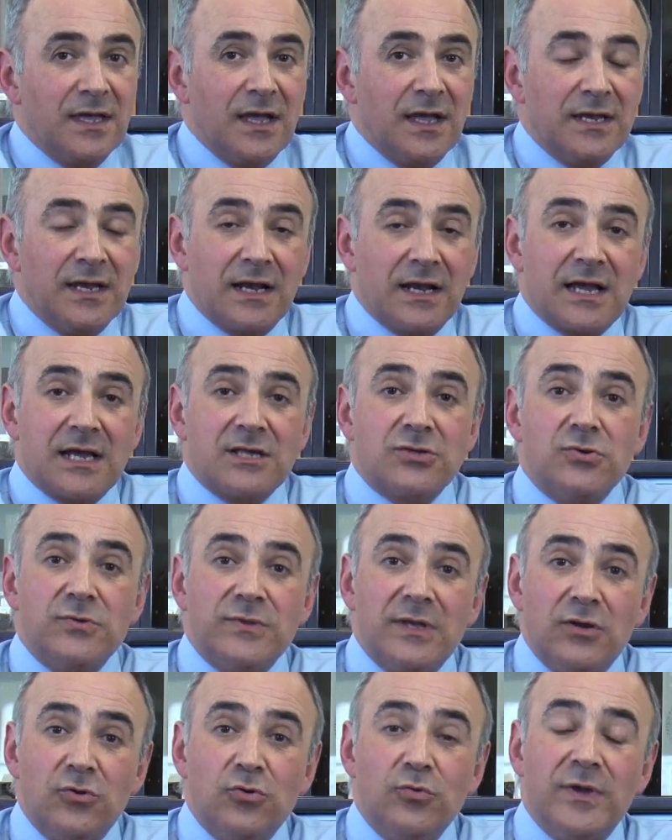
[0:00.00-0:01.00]
En el caso
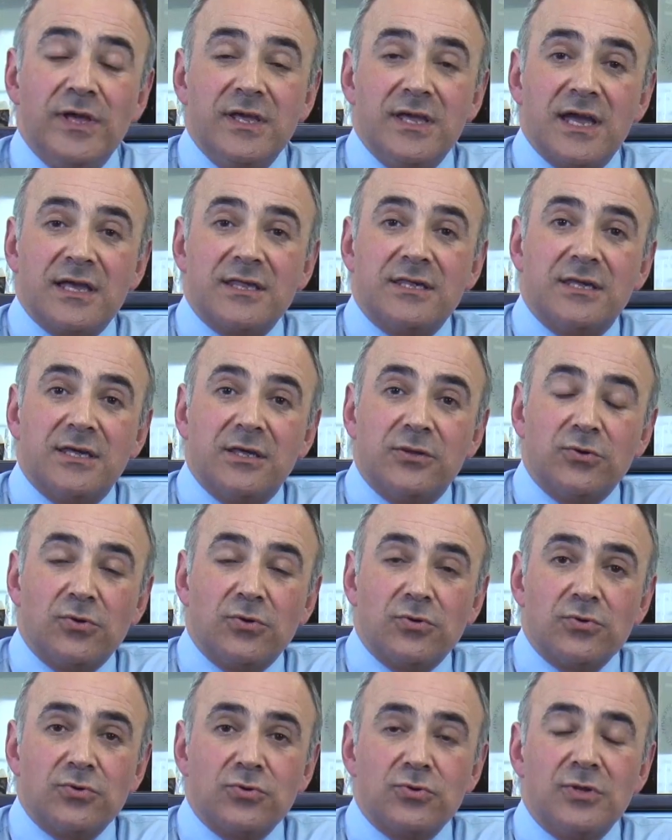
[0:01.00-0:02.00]
del
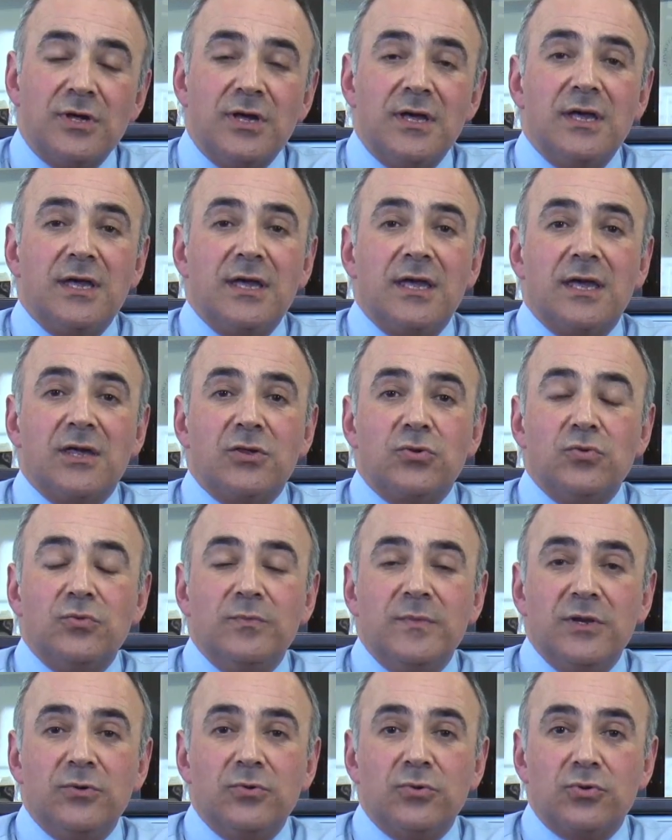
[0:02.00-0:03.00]
VIH2, es un
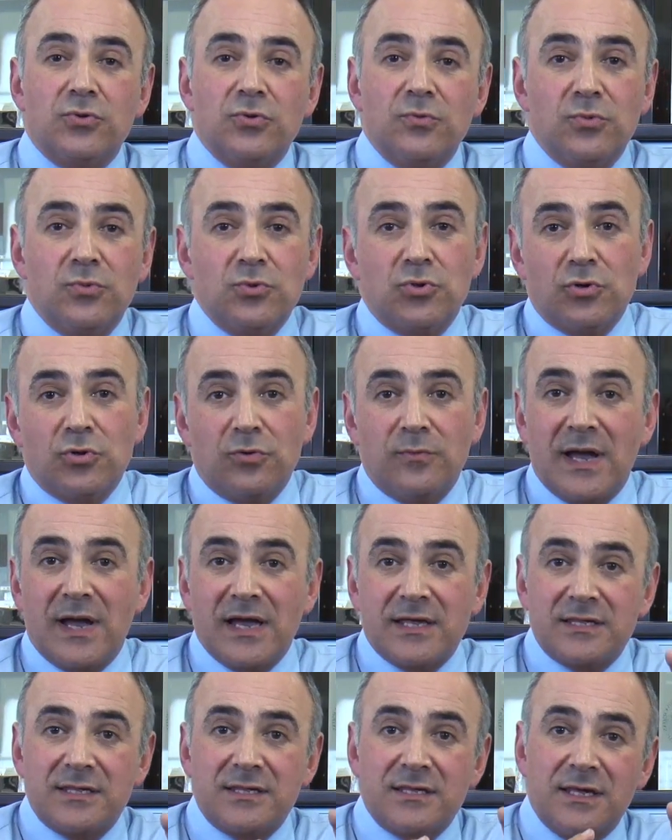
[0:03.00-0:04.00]
virus mucho
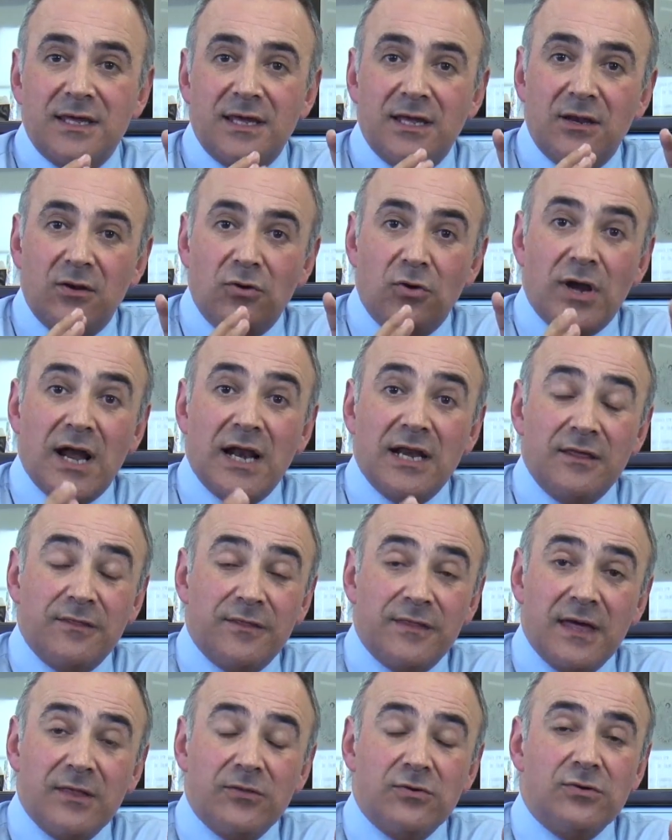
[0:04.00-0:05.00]
más eh,
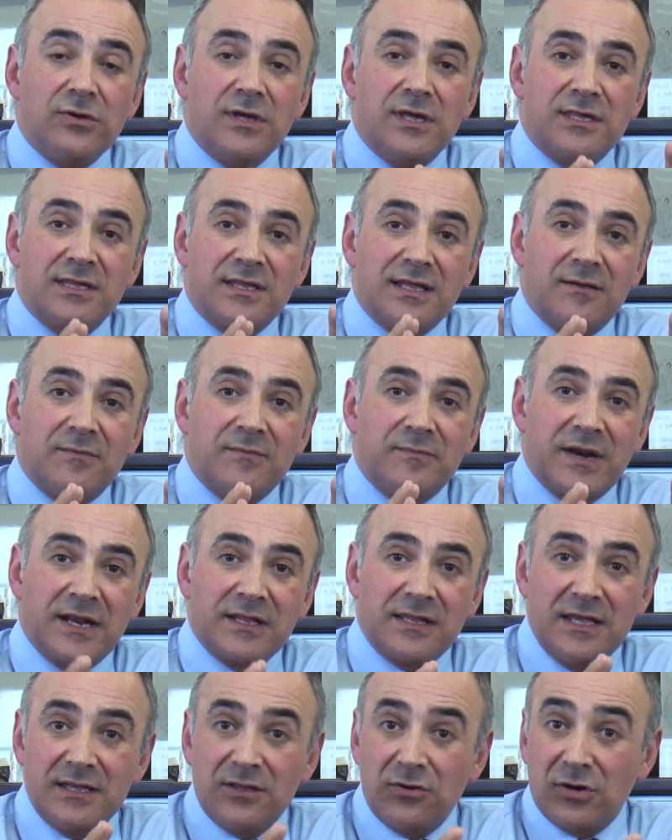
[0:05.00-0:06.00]
localizado, está
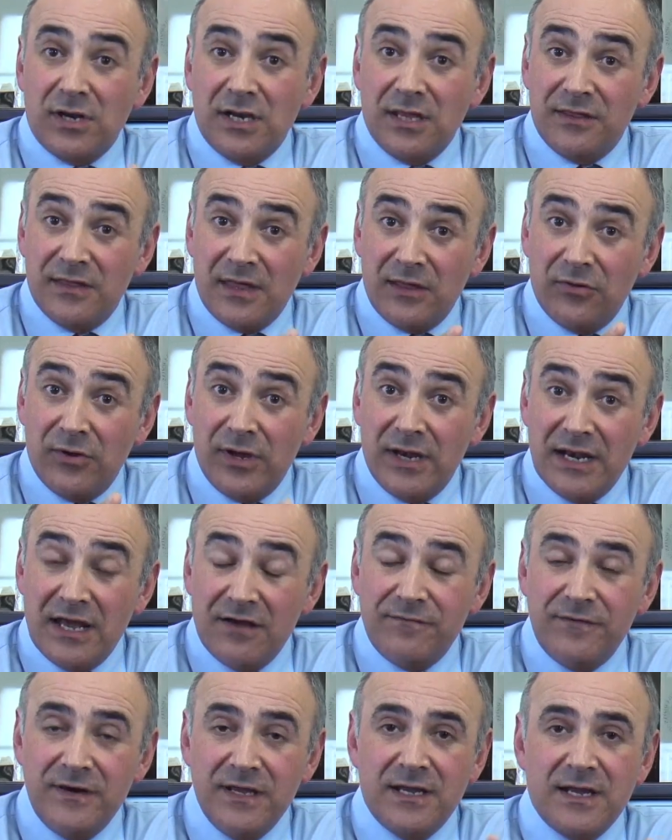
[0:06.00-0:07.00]
prácticamente localizado en
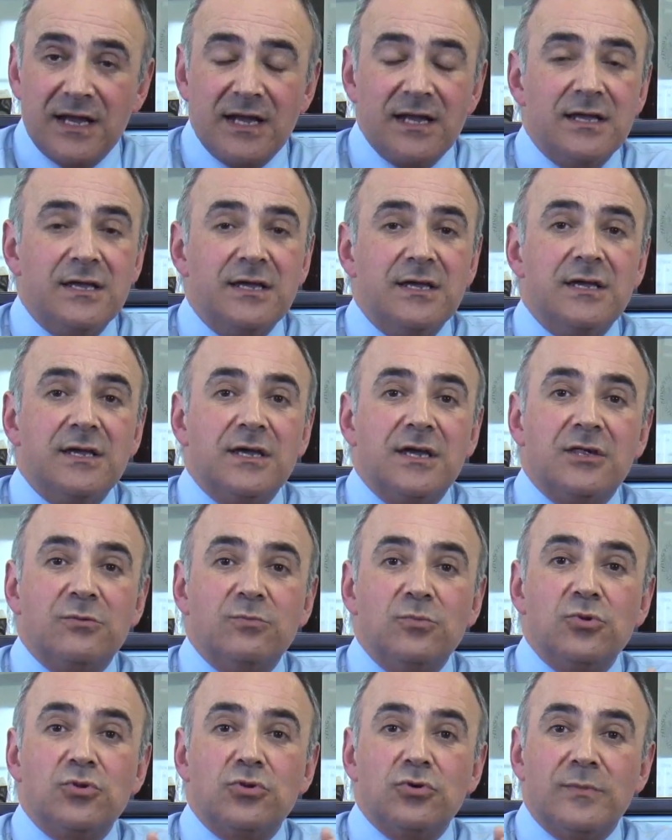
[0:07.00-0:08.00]
África, es
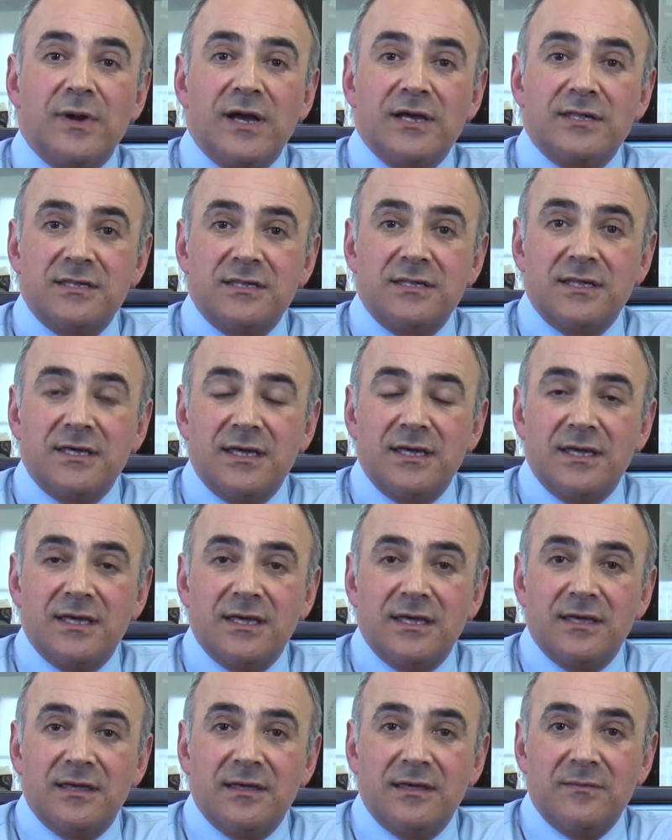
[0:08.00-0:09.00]
mucho,
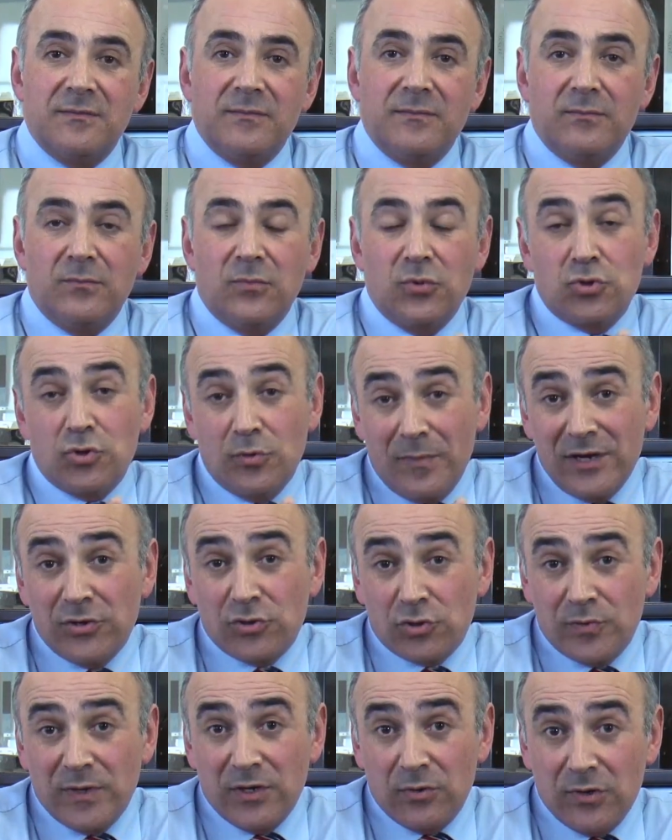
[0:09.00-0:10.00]
eh, mucho
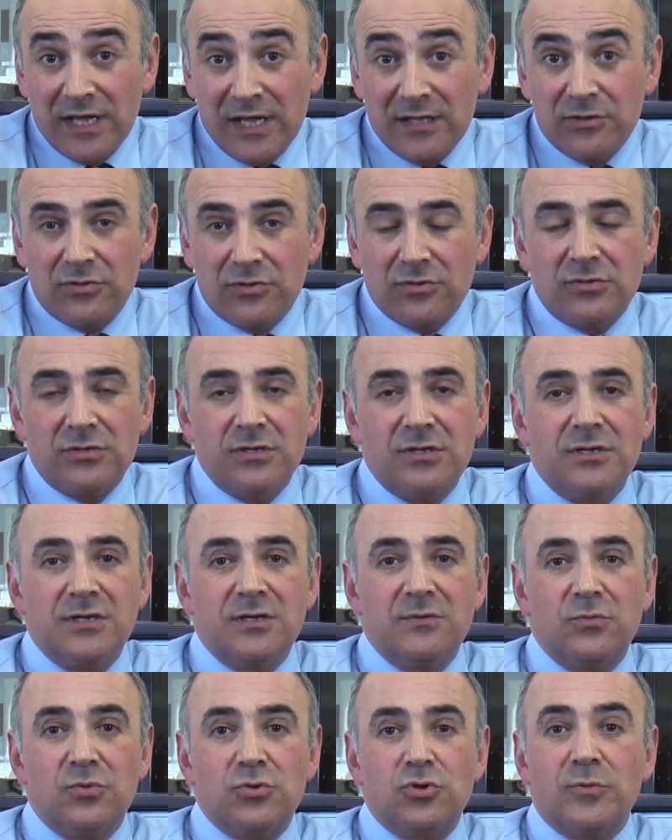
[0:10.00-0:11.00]
menos virulento,
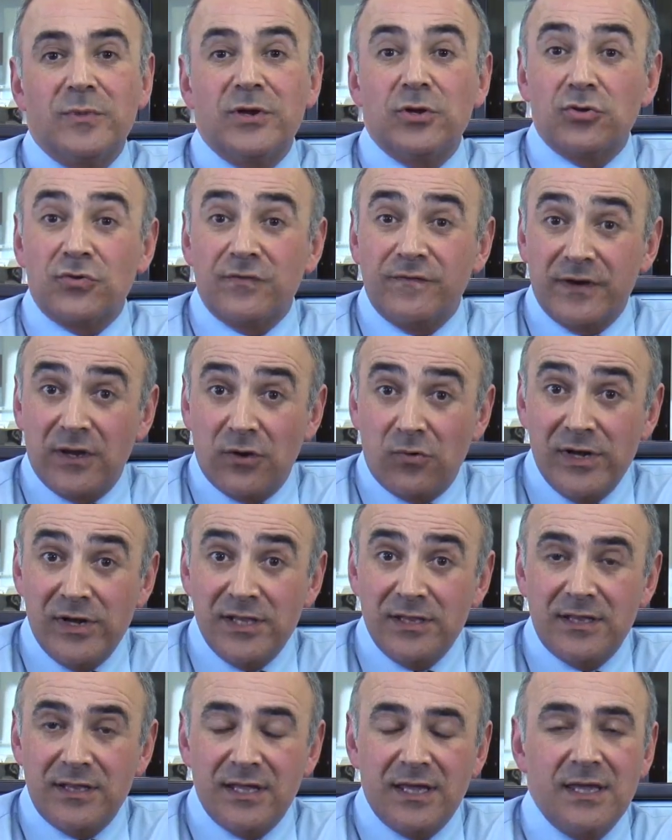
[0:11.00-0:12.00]
mucho menos
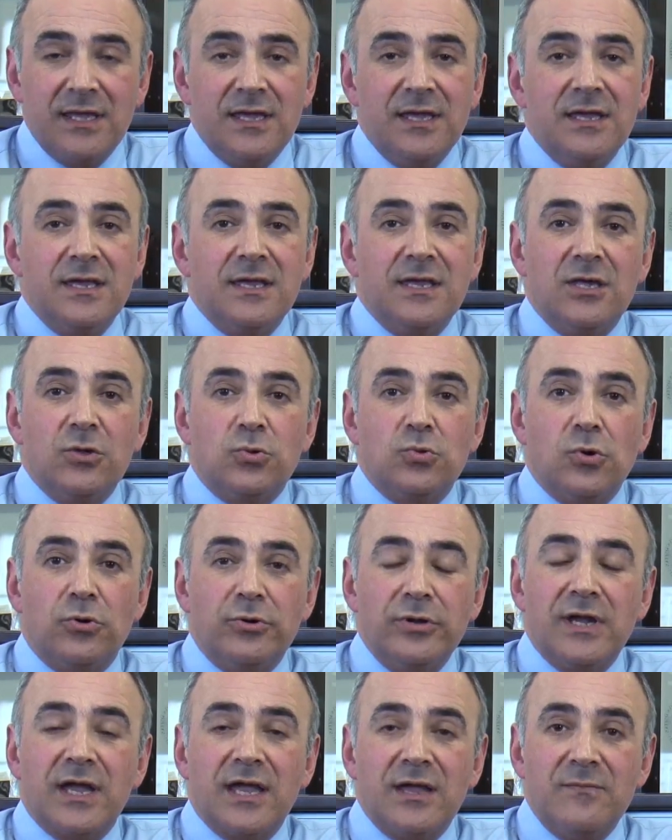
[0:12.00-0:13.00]
frecuente y su
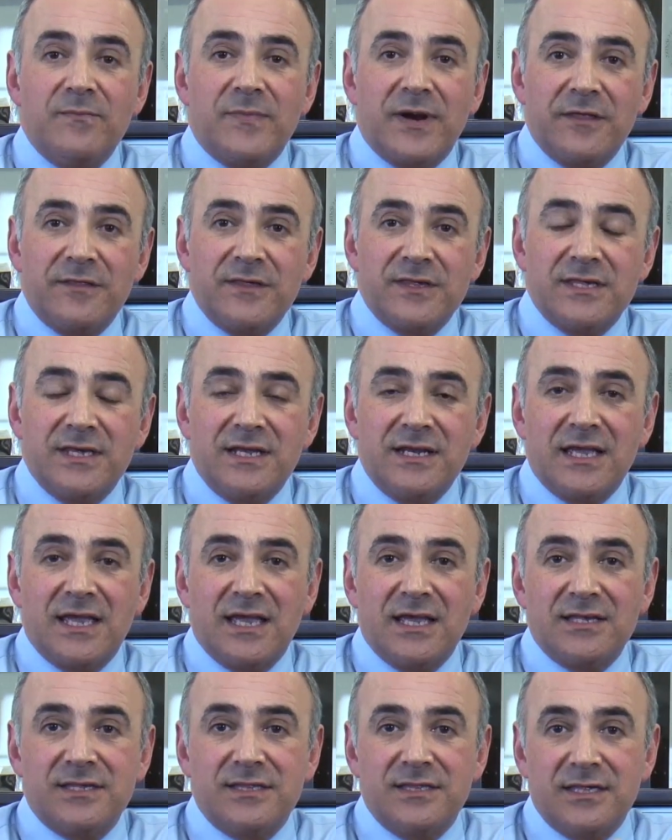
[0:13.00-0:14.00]
origen parece ser
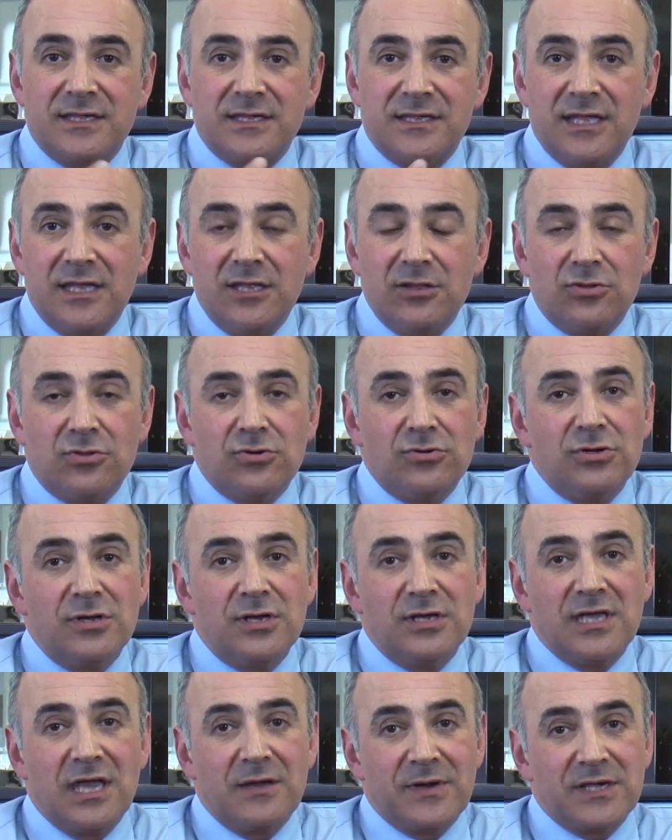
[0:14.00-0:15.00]
que es distinto
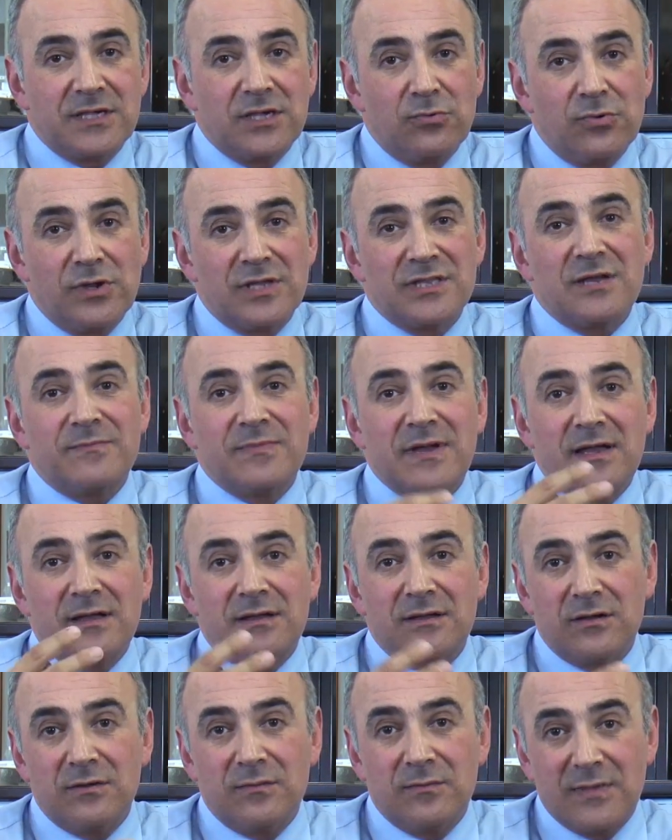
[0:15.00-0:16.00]
y además en una etapa
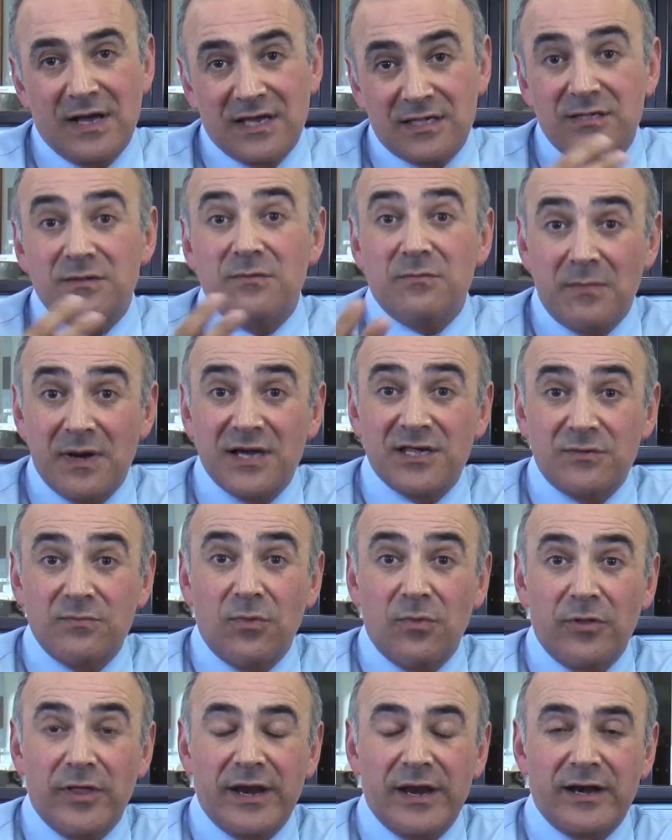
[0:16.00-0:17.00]
más,
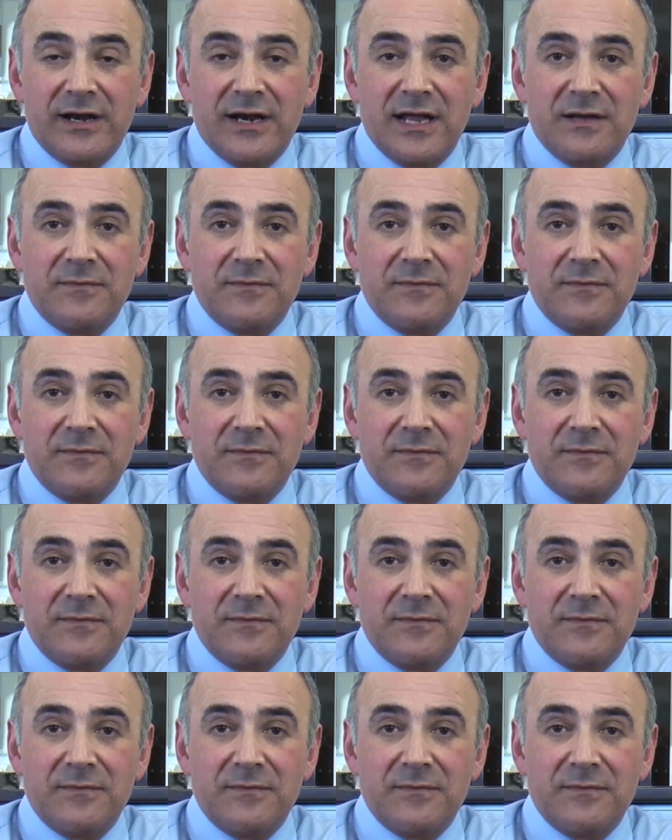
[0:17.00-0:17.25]
moderna.